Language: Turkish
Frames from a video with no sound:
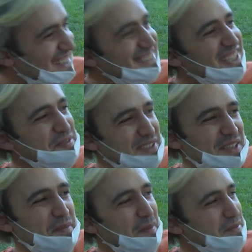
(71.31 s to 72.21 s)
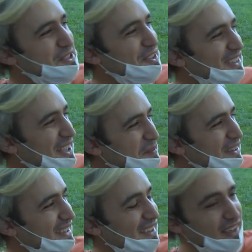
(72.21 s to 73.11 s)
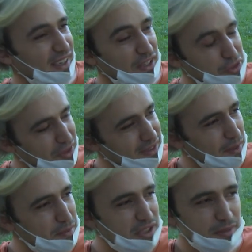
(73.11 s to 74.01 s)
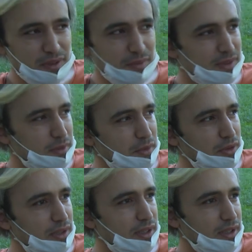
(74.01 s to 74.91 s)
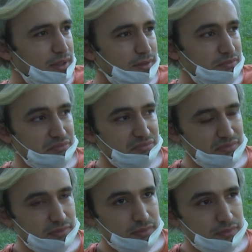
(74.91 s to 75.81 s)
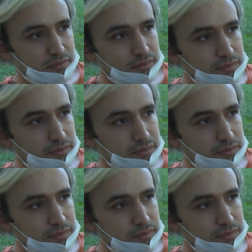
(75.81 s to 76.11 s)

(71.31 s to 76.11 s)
Saçma sapan bir şey oldu ama yani şu an tam bir şey bulamadım öyle yani. Neden o şarkı?